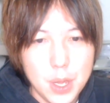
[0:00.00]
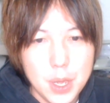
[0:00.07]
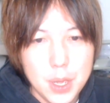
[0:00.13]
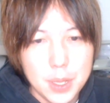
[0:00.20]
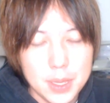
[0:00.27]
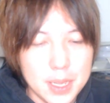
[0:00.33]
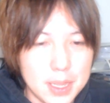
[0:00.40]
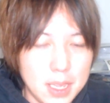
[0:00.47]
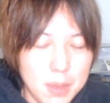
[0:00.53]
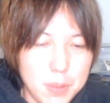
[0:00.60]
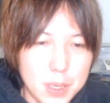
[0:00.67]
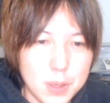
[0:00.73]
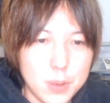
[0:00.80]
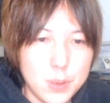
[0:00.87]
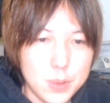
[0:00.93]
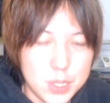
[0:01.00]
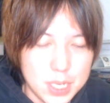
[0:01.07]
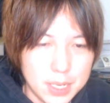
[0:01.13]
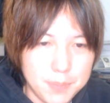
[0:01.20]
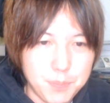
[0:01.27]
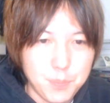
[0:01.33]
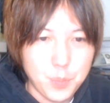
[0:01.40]
でデヴィ夫
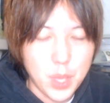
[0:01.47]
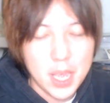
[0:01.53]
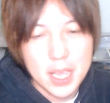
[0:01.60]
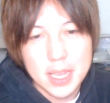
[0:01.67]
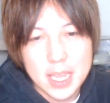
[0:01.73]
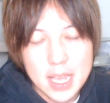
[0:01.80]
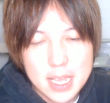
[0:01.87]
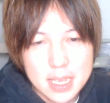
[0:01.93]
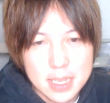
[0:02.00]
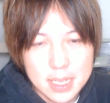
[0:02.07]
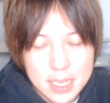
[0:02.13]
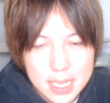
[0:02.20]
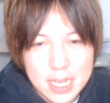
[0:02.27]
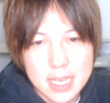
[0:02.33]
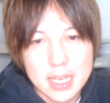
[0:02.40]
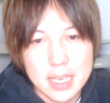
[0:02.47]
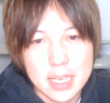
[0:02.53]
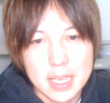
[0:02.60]
人、えー、第2弾、